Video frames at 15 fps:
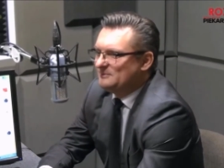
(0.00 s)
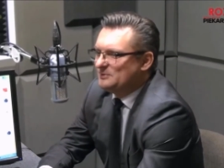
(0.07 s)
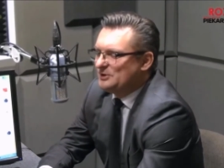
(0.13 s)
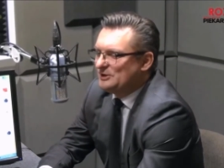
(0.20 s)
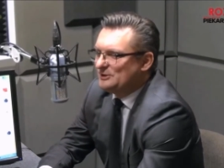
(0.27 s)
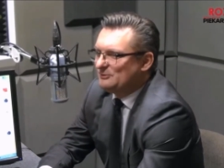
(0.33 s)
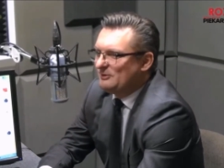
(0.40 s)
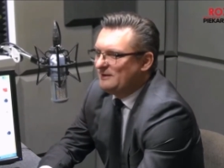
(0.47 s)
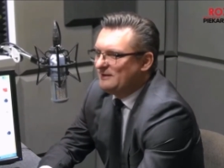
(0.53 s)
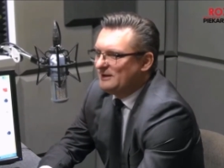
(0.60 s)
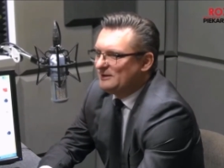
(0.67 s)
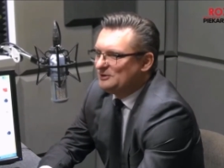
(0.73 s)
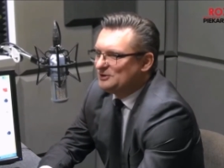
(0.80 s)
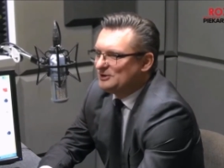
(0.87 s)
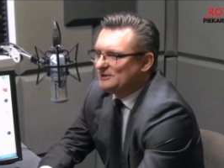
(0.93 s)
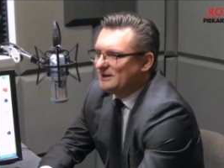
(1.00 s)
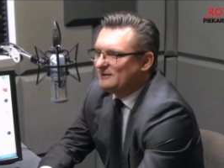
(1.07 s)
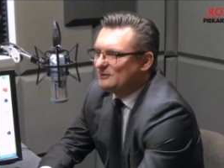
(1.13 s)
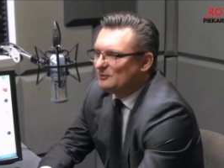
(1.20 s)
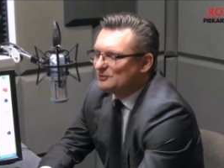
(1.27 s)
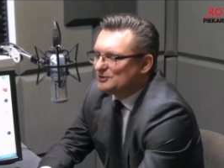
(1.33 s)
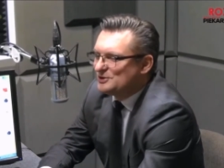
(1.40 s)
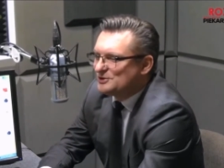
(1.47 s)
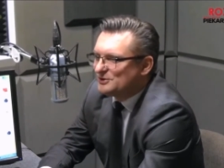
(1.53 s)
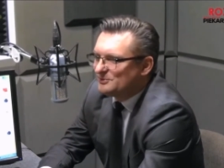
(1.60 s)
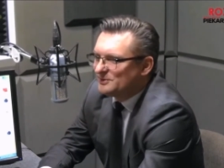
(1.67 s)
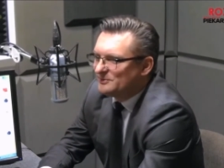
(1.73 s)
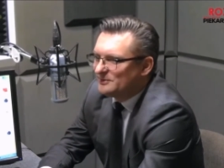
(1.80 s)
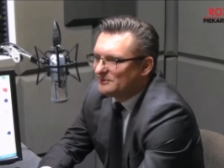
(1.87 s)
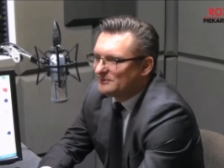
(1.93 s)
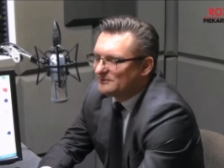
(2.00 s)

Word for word: przesłanek czy zagrożeń, żeby,